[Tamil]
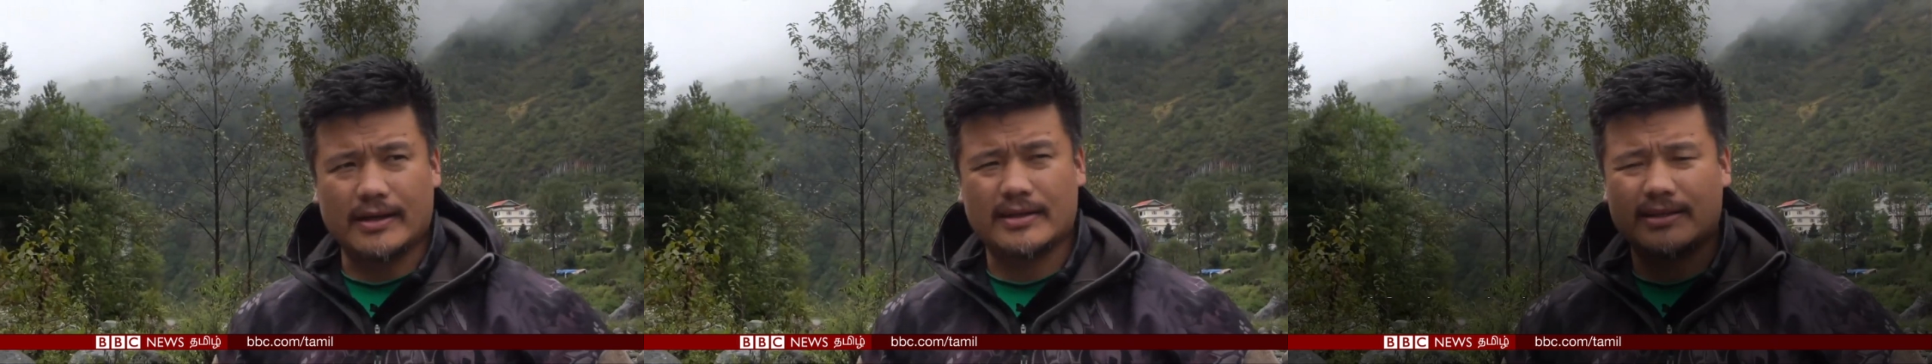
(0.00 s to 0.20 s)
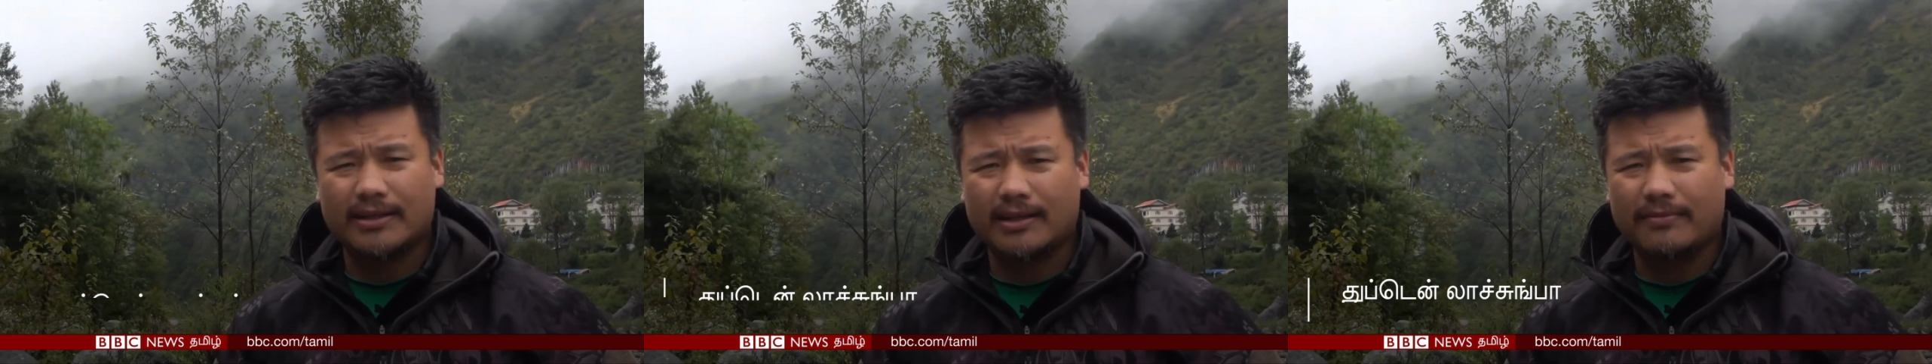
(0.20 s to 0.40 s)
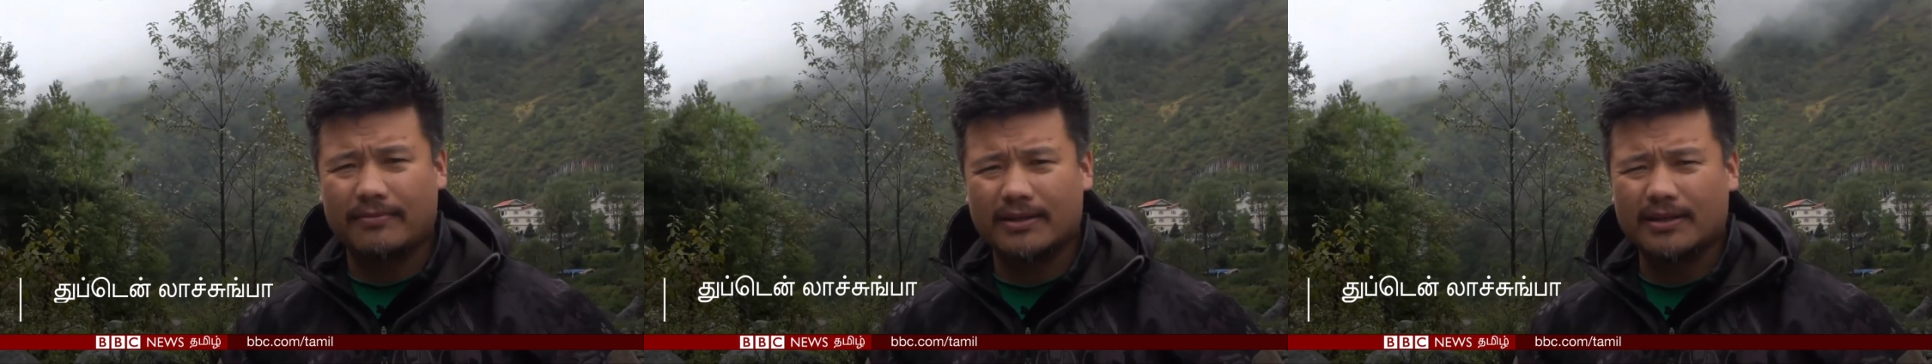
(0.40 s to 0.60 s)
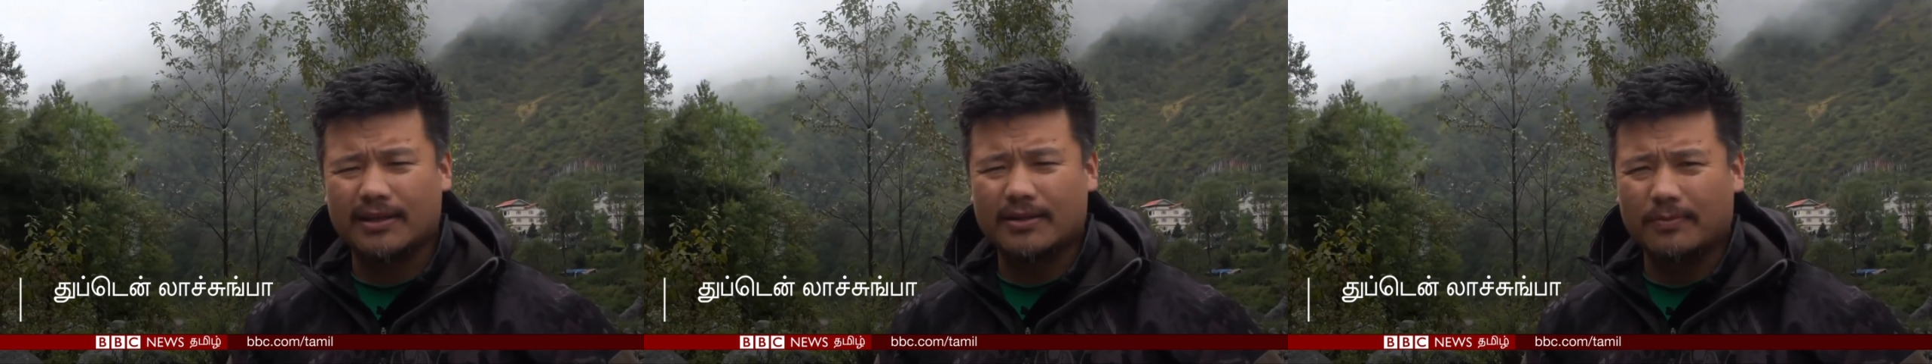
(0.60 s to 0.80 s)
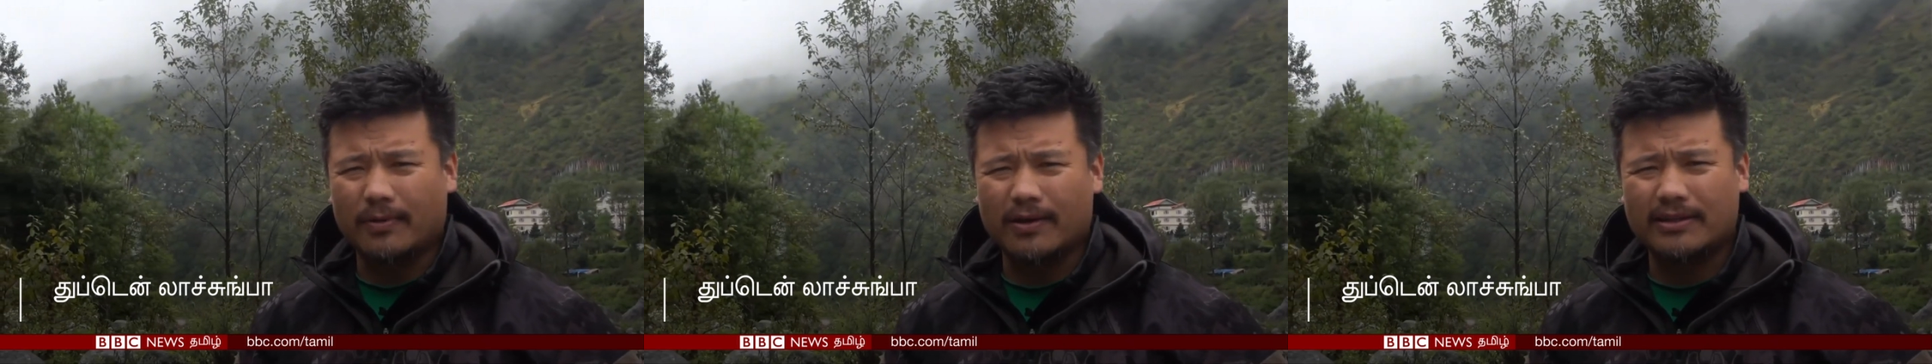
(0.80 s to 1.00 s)
நான் சிக்கிம்
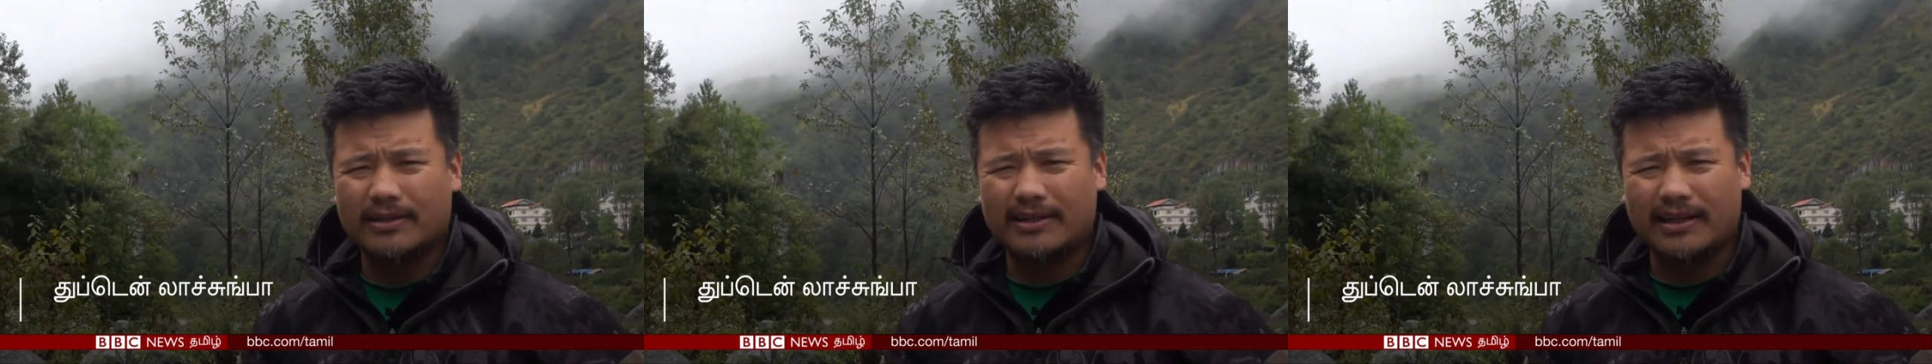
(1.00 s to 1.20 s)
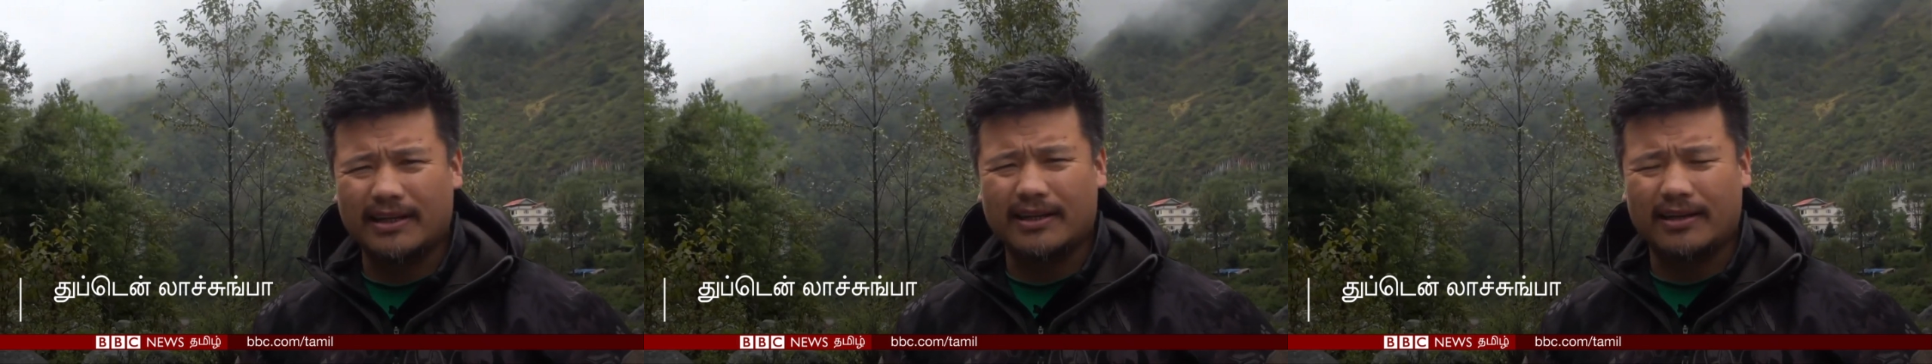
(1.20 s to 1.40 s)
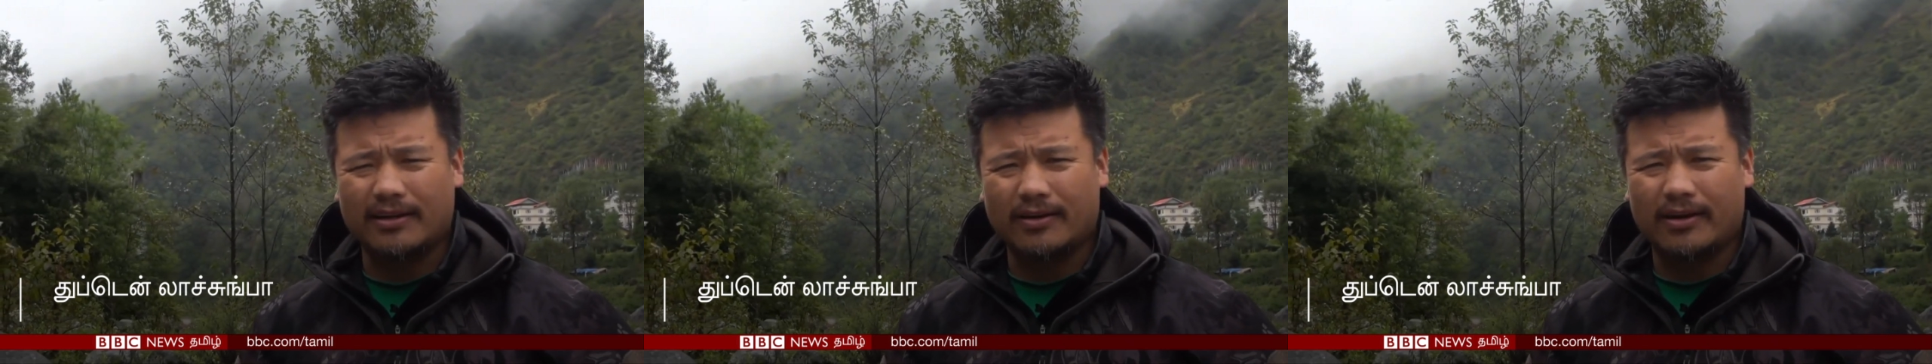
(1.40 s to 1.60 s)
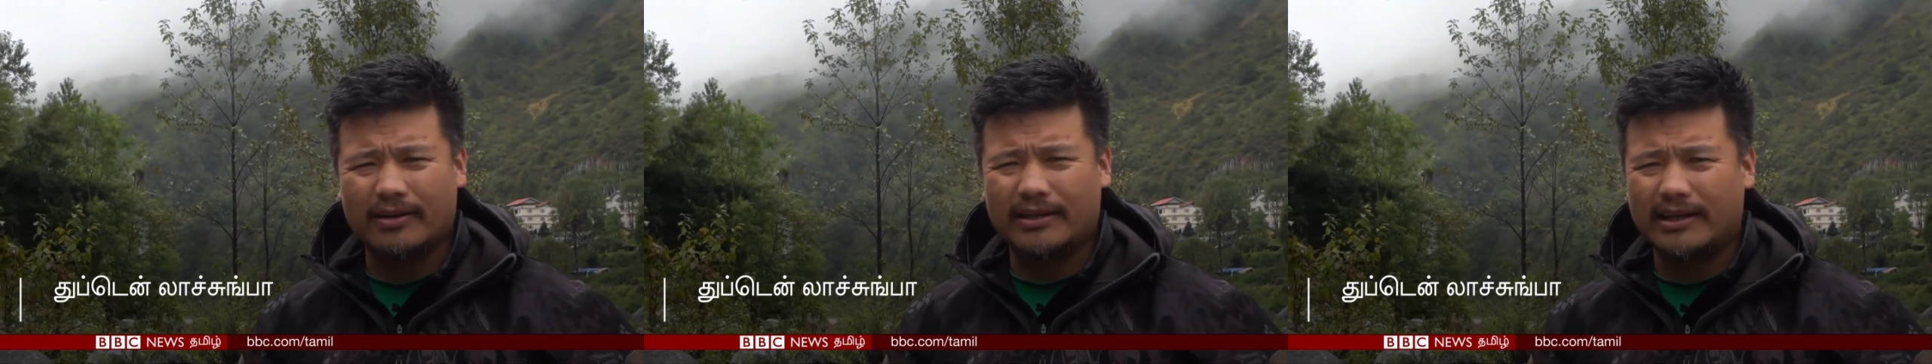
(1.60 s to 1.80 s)
மாநிலத்தில் வசிக்கிறேன்